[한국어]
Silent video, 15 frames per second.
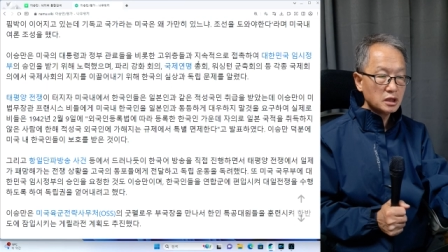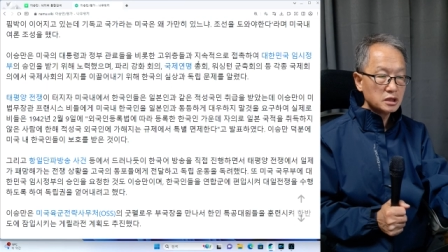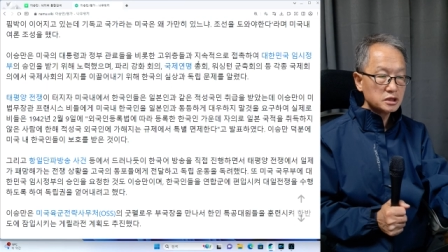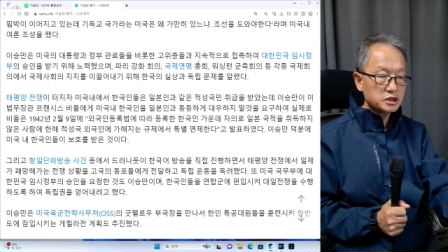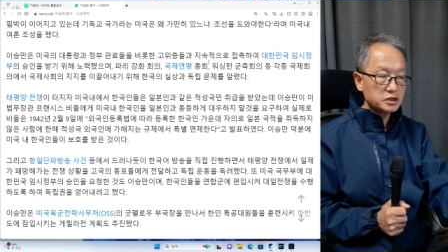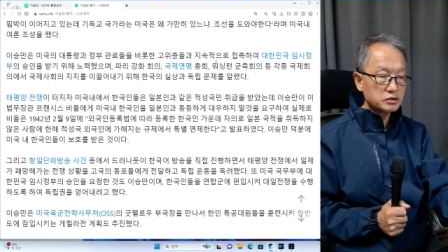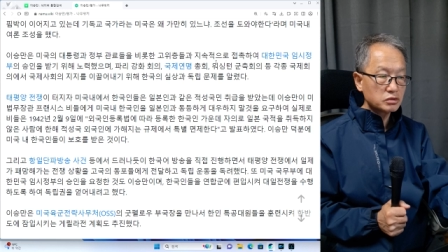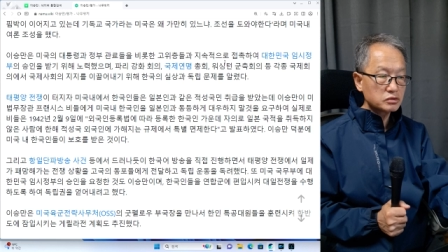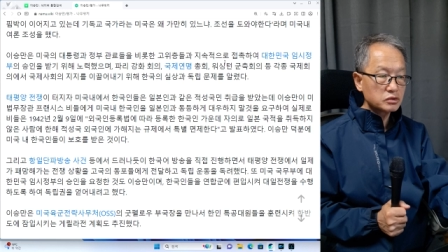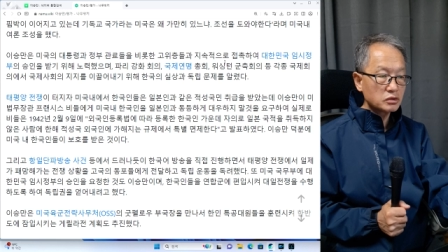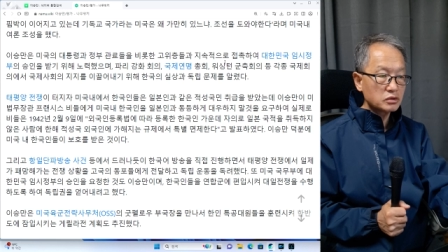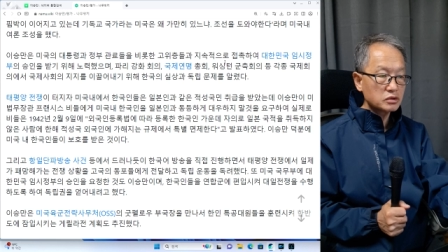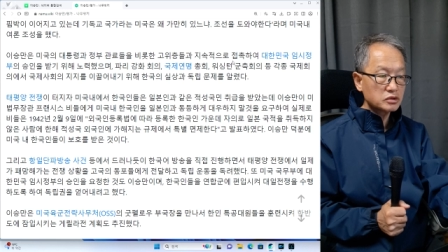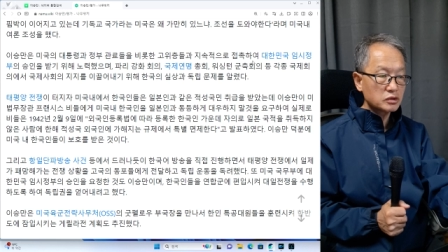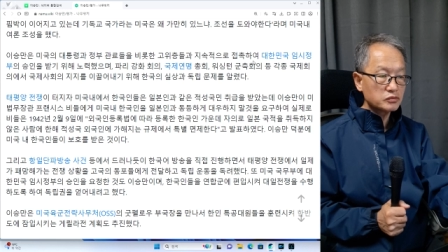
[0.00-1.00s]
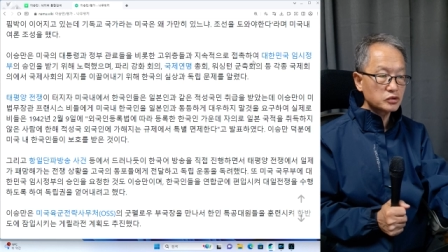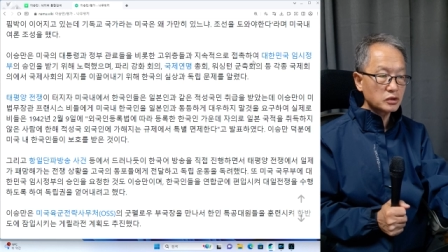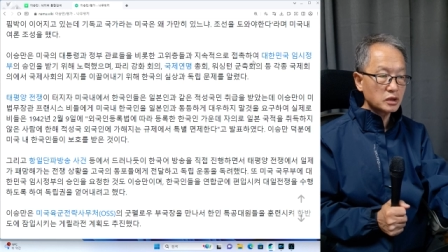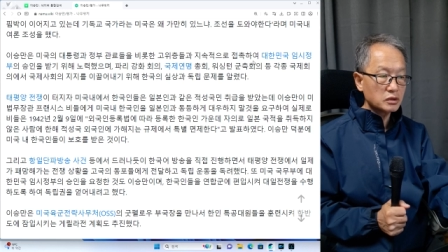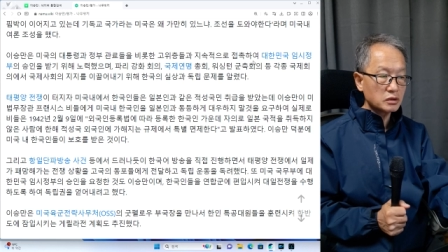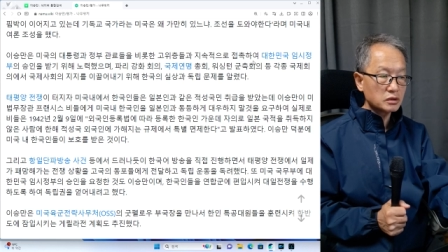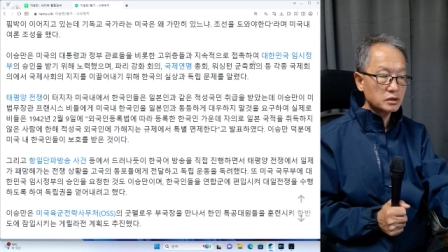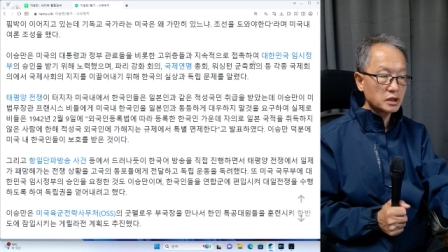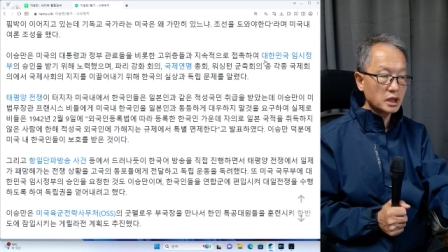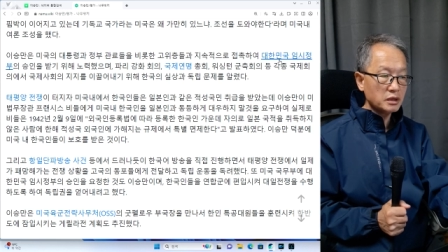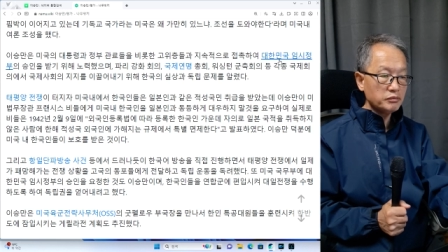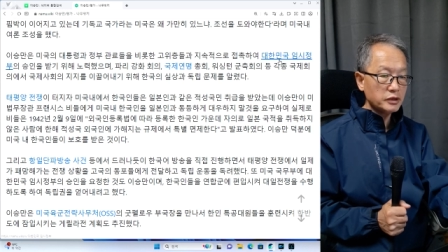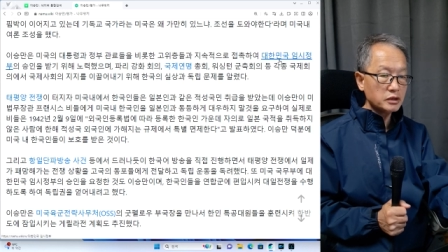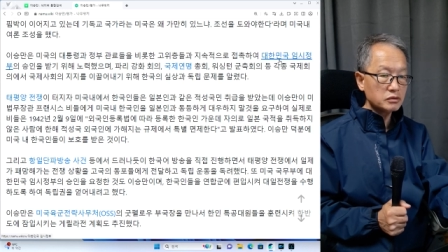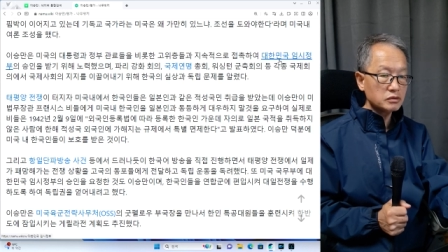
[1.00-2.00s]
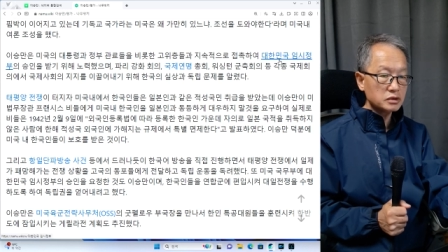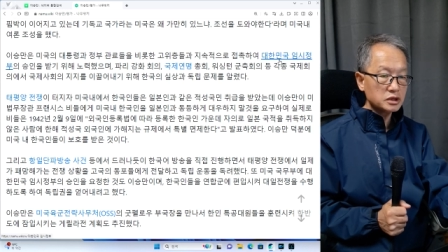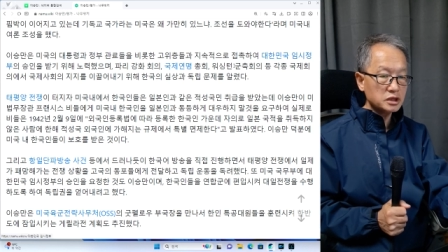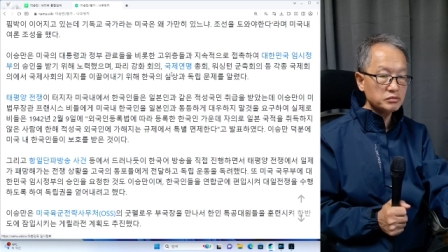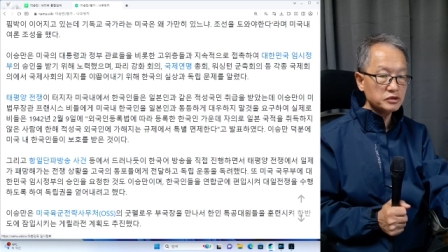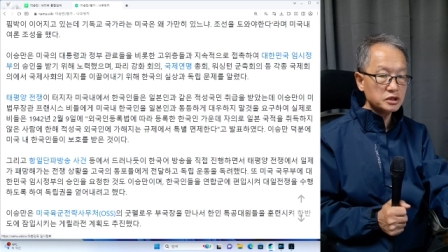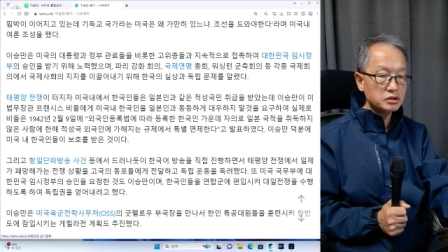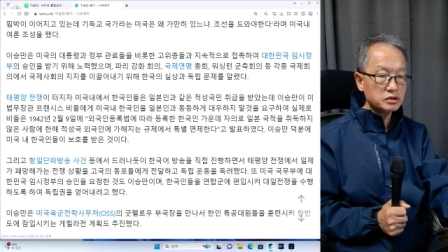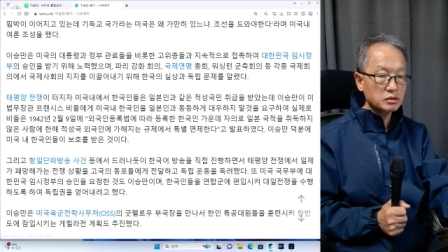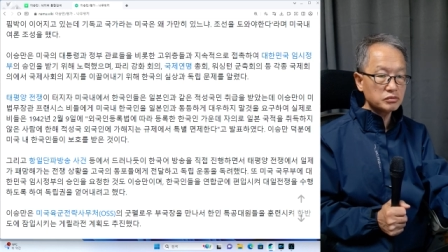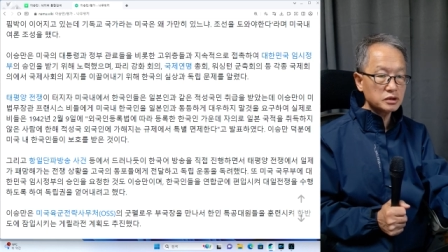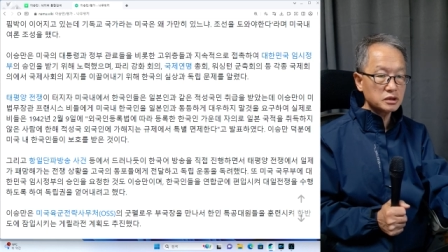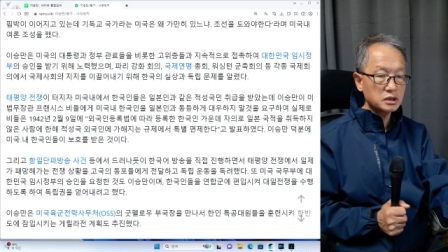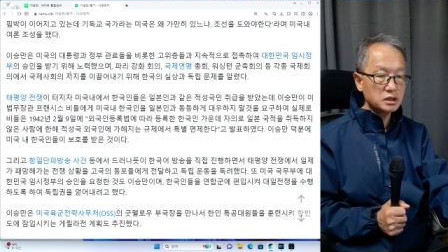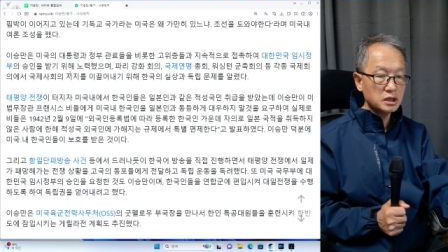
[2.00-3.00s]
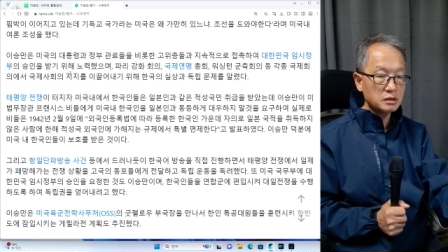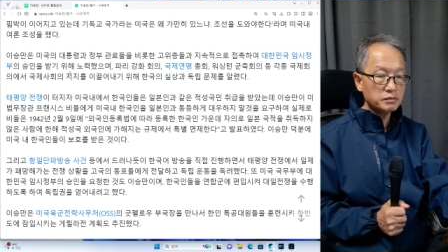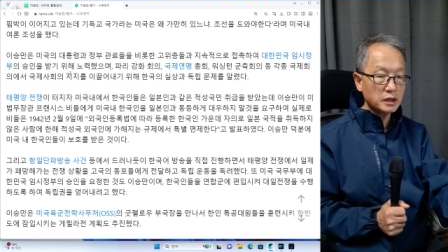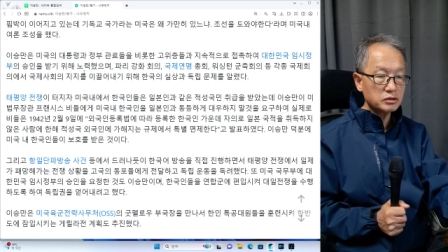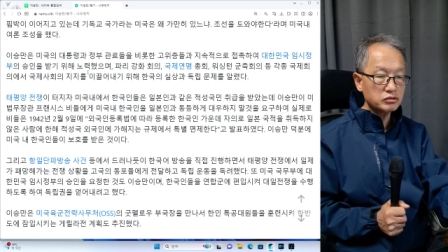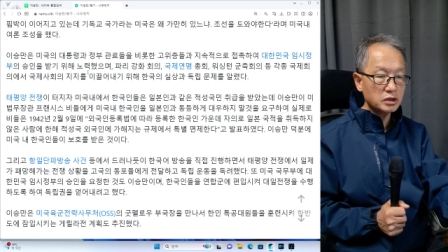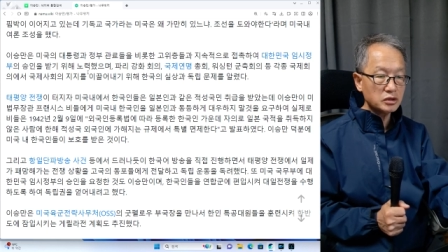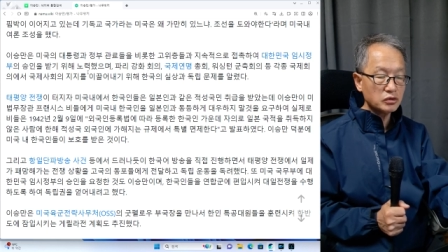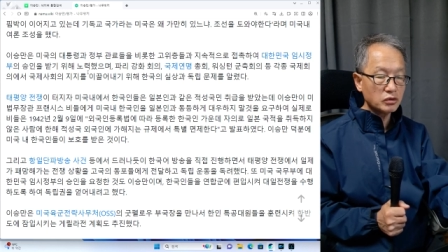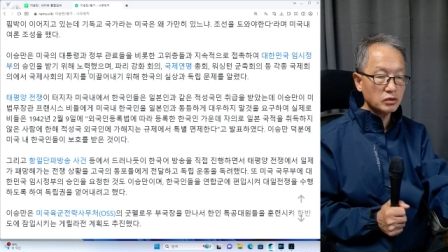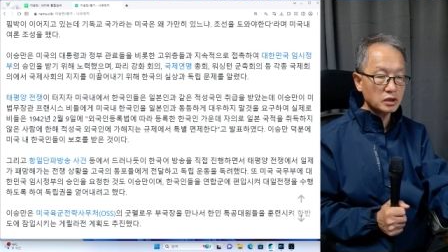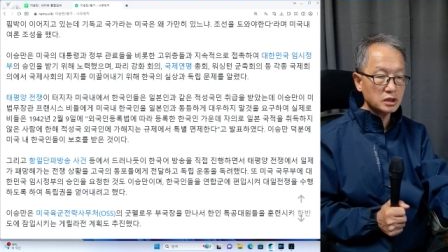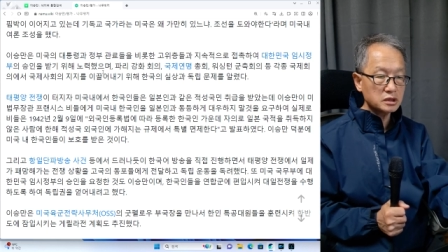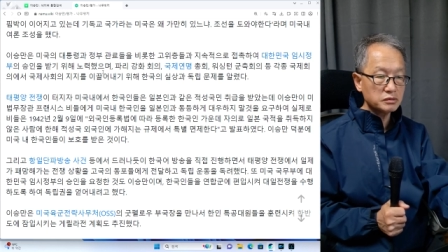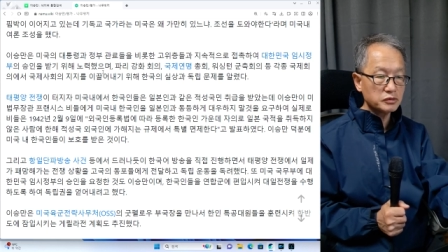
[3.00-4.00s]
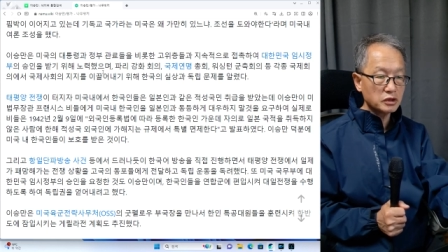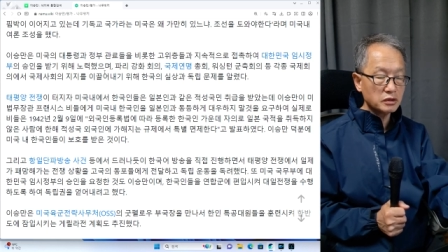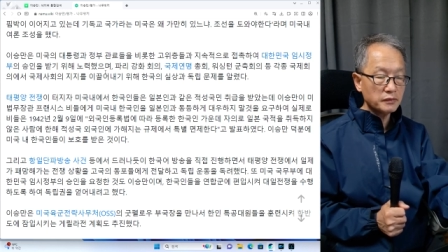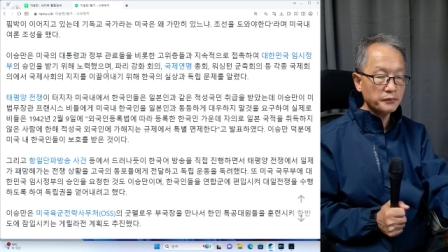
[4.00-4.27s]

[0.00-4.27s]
지속적으로 접촉하여 대한민국 임시정부의 승인을 받기 위해 노력했으며